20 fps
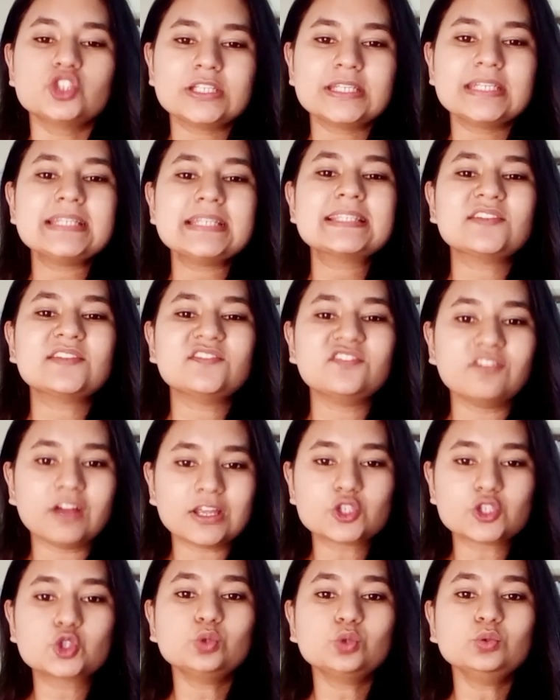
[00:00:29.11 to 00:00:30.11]
चीज
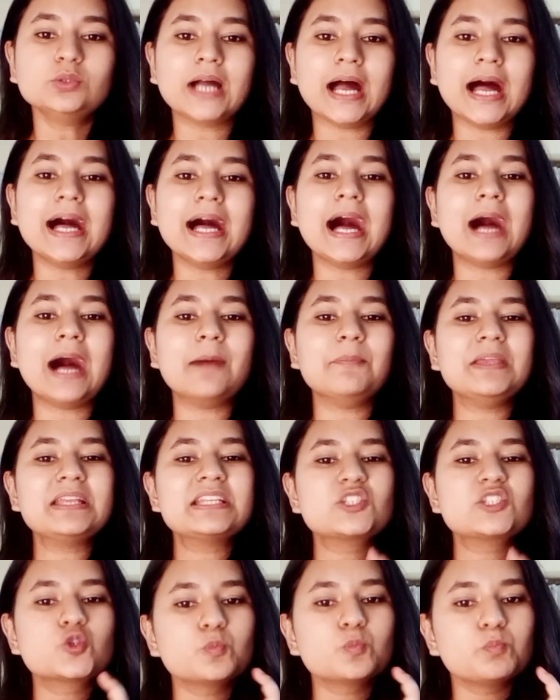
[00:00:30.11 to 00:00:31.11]
वस्तु का आप
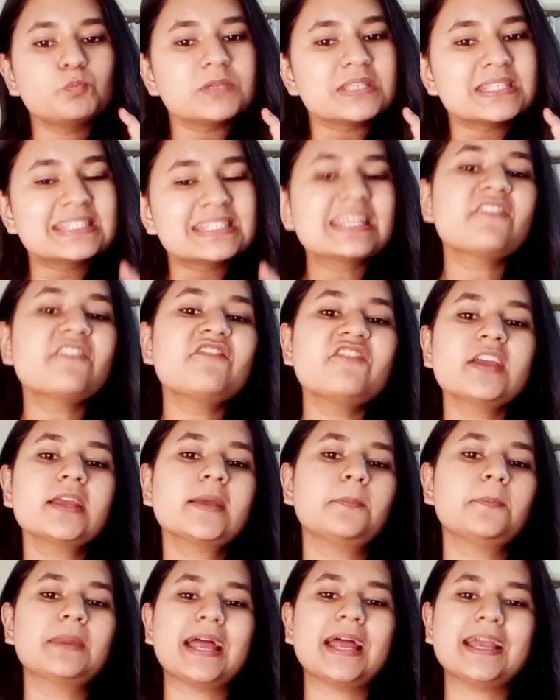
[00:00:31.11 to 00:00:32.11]
एक
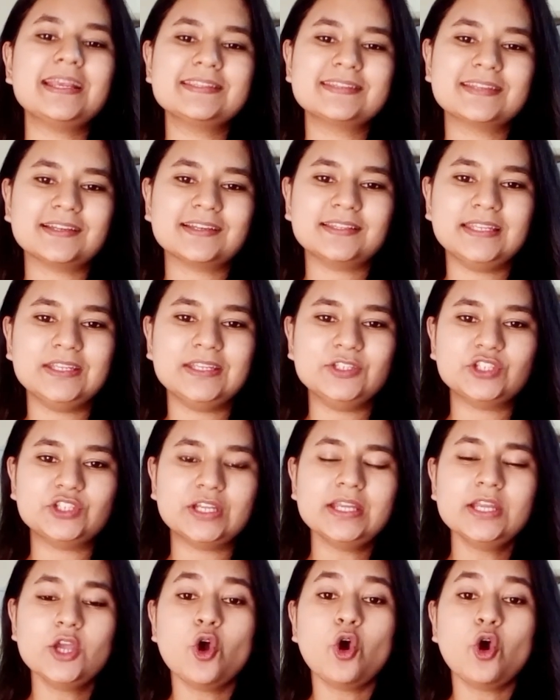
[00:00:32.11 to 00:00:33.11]
स्पेसिफिक प्राइस रख
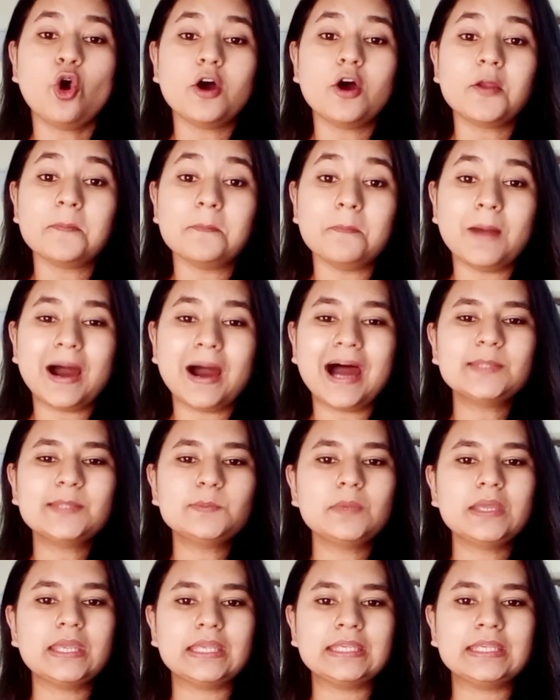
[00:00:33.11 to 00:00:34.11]
लीजिए और बाद
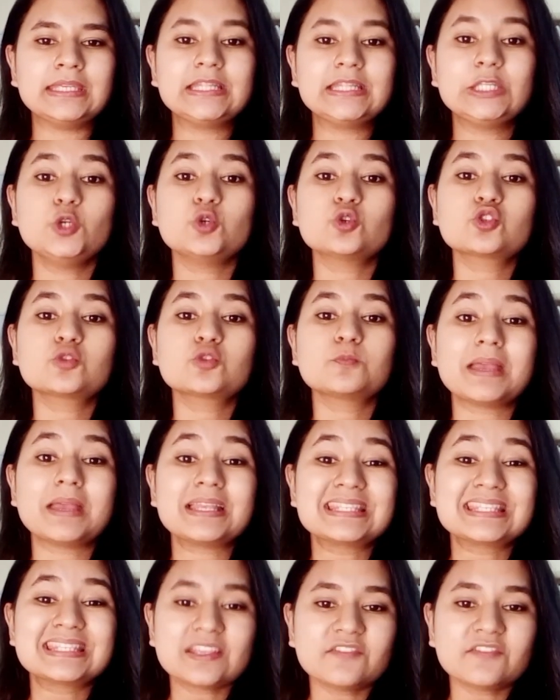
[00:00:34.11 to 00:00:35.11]
में यदि उस
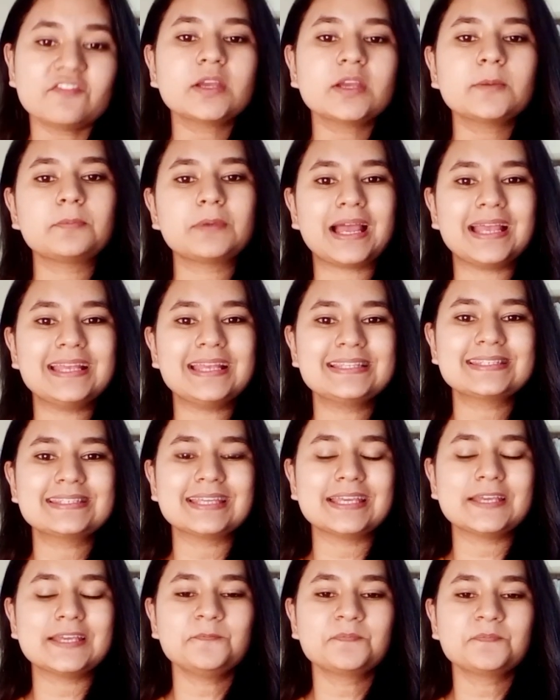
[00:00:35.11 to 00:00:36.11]
स्पेसिफिक प्राइस
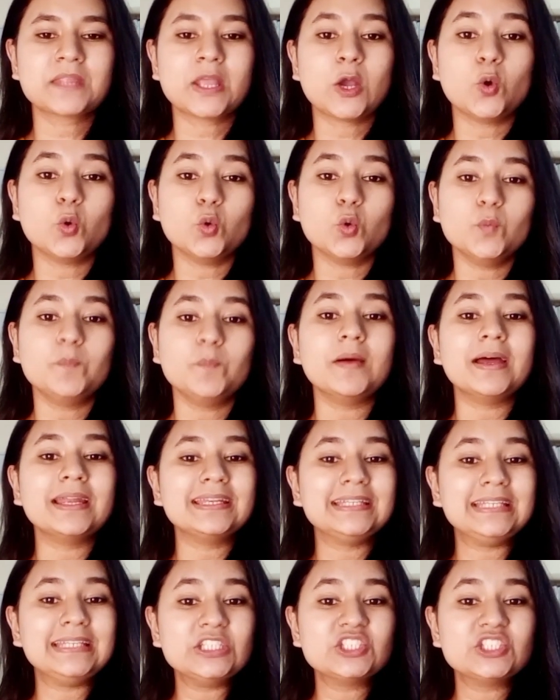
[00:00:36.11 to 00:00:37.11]
से ऊपर
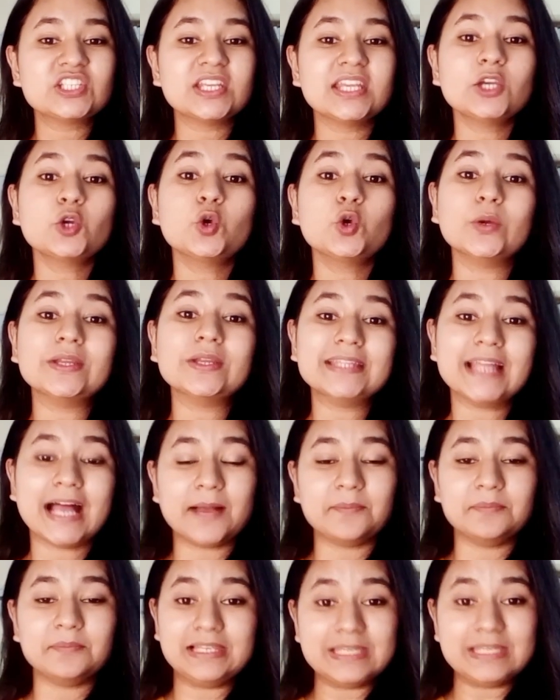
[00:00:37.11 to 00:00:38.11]
नीचे कोई
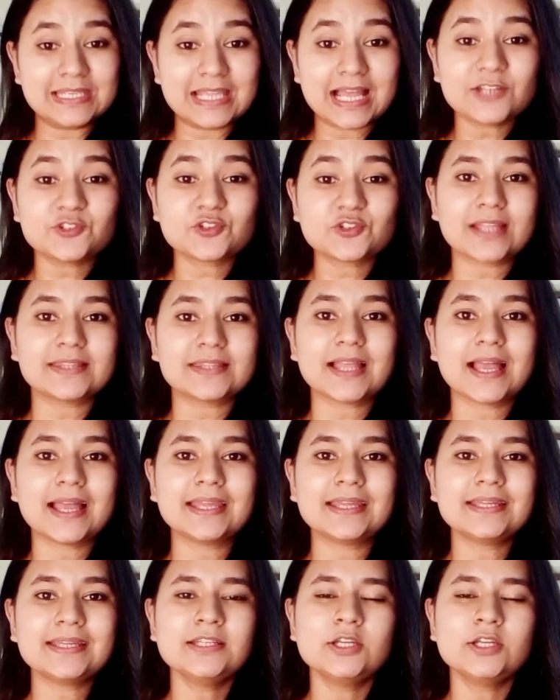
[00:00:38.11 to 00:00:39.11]
दाम दिया जाता
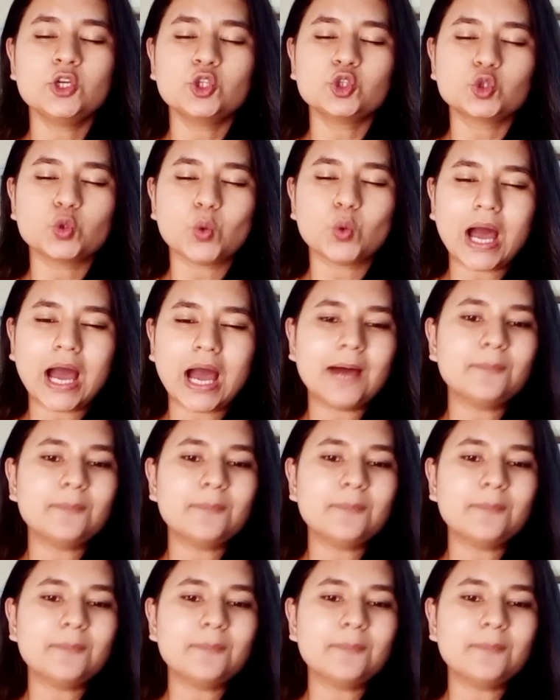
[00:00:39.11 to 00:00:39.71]
है तो